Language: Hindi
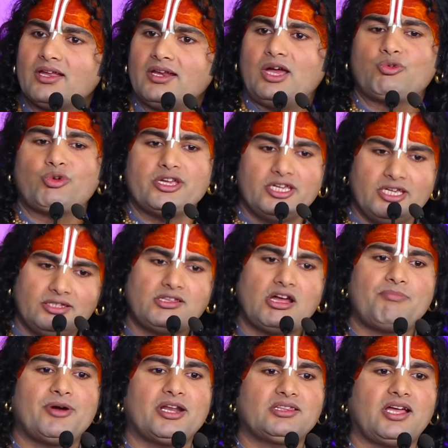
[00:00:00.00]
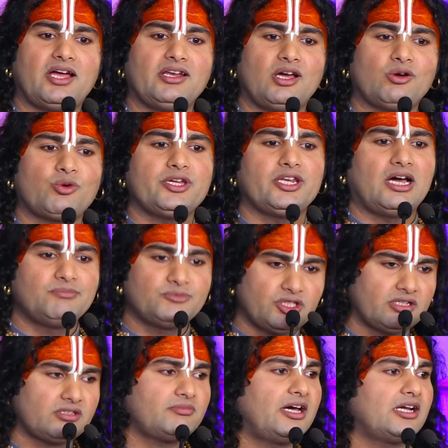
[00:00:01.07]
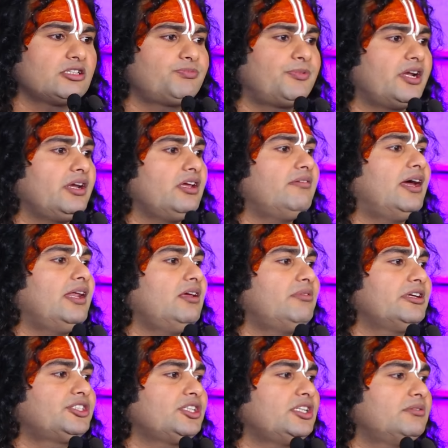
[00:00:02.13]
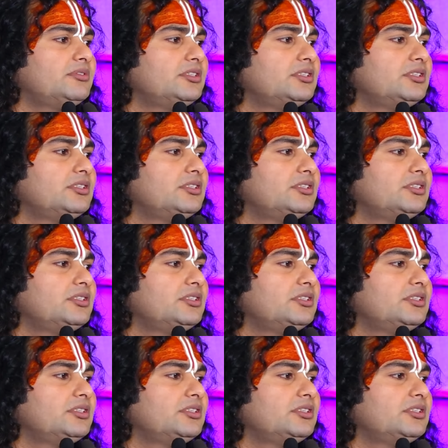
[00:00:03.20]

ना कोई गीता पढ़ता ना कोई रामचरितमानस पढ़ने वाले बच्चे